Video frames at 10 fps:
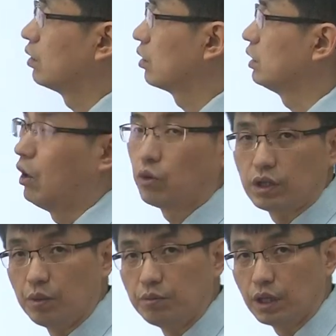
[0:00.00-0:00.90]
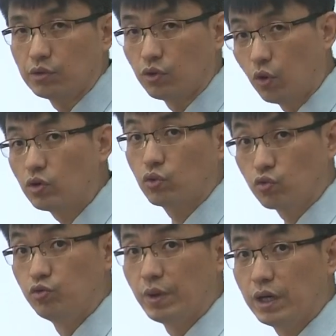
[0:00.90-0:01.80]
이렇게 나오게 됩니다. 그래서 여기서
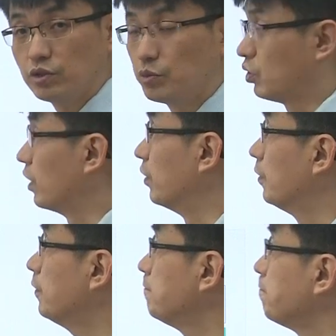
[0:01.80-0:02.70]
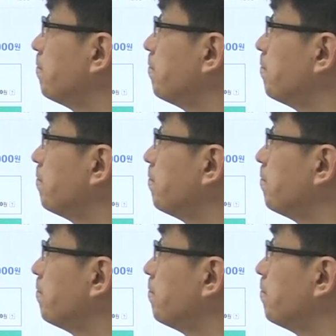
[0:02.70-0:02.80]
구매하시면 돼요.